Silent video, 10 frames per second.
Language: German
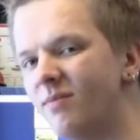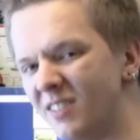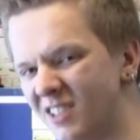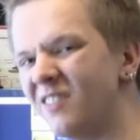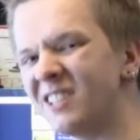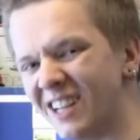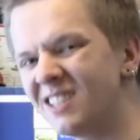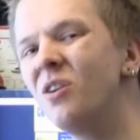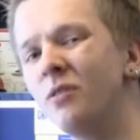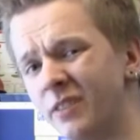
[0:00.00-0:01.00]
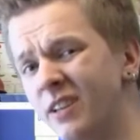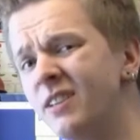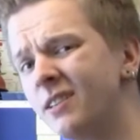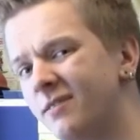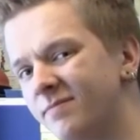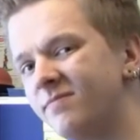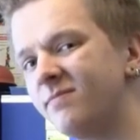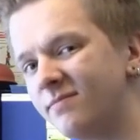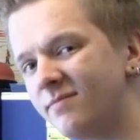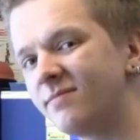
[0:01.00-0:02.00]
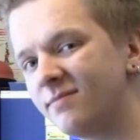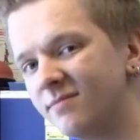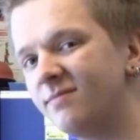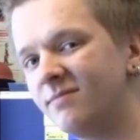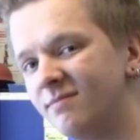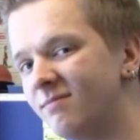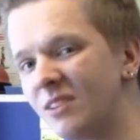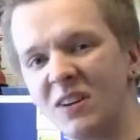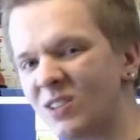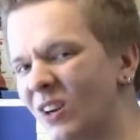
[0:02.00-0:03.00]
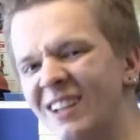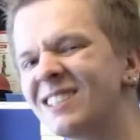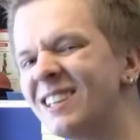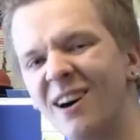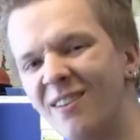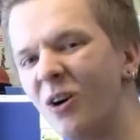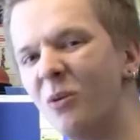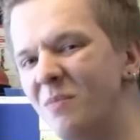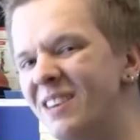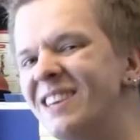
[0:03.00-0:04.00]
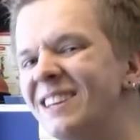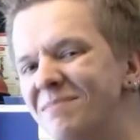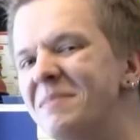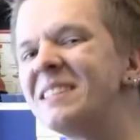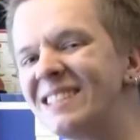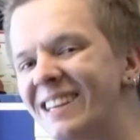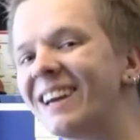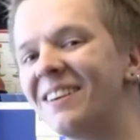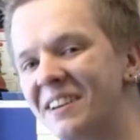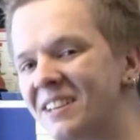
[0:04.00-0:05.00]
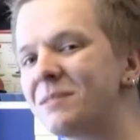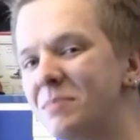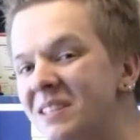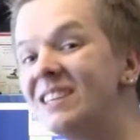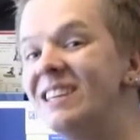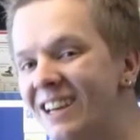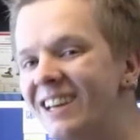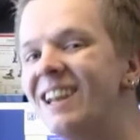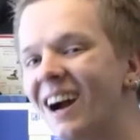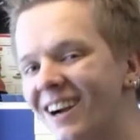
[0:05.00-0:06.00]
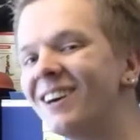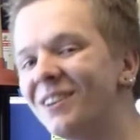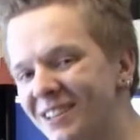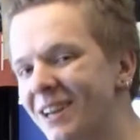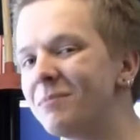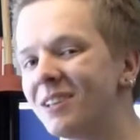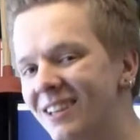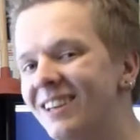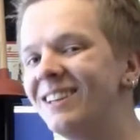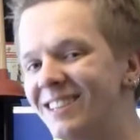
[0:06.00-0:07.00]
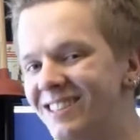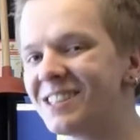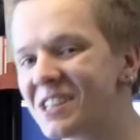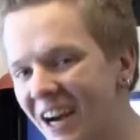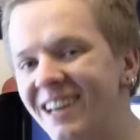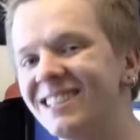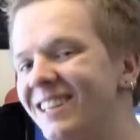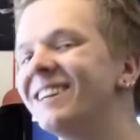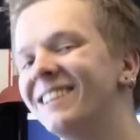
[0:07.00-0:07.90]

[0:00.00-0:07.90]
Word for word: Wisst ihr, was jetzt noch fehlt? Ich weiß doch ganz genau, warum ihr Mistsäcke euch das bis hierhin angeguckt habt diese Scheiße.